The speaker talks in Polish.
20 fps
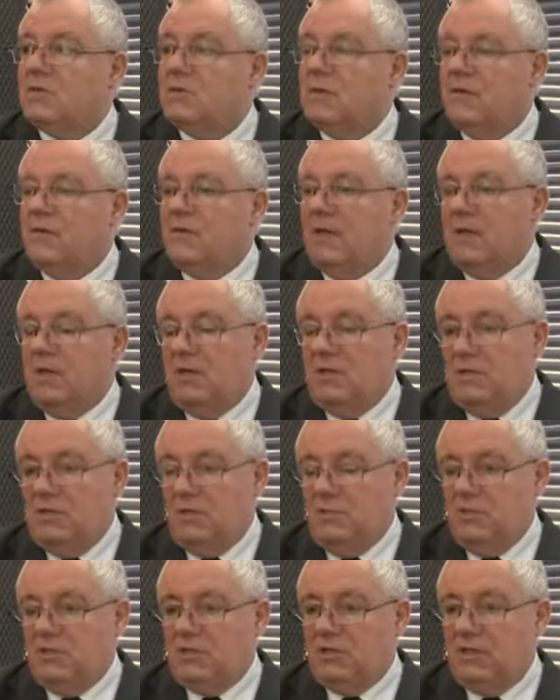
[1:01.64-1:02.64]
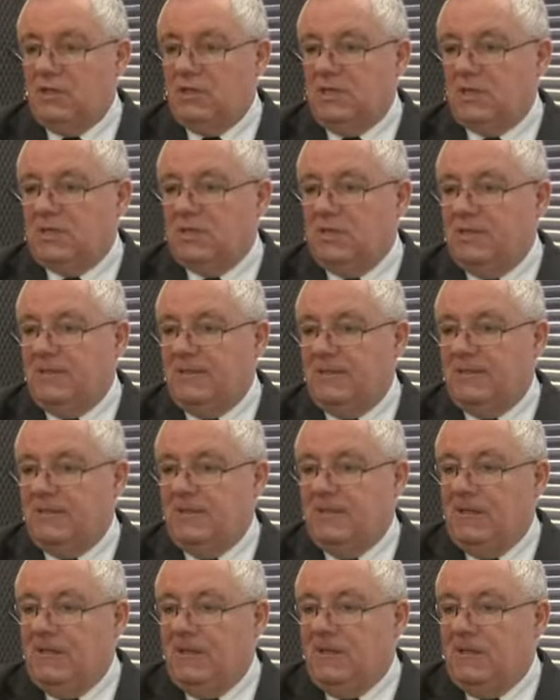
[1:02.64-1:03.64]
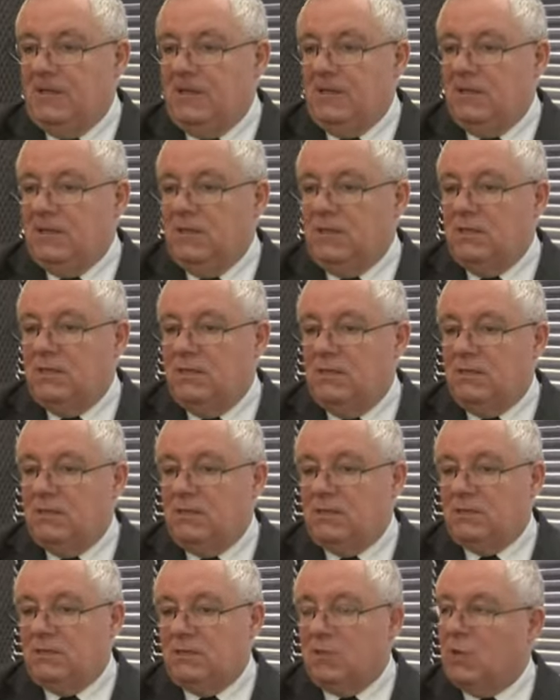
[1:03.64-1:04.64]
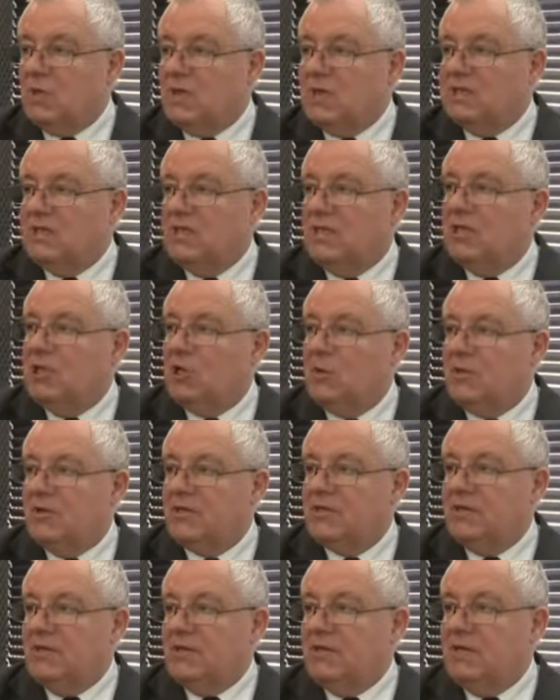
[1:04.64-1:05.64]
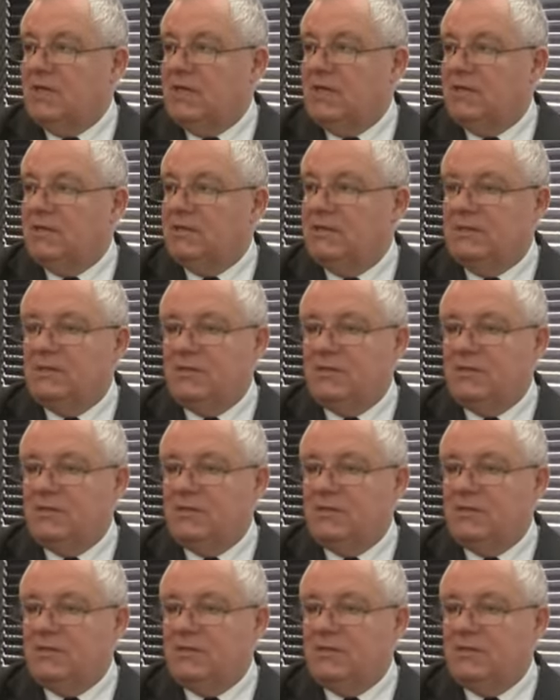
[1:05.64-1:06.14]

Zdrowia posiada, czyli e, zbiórka z 1%,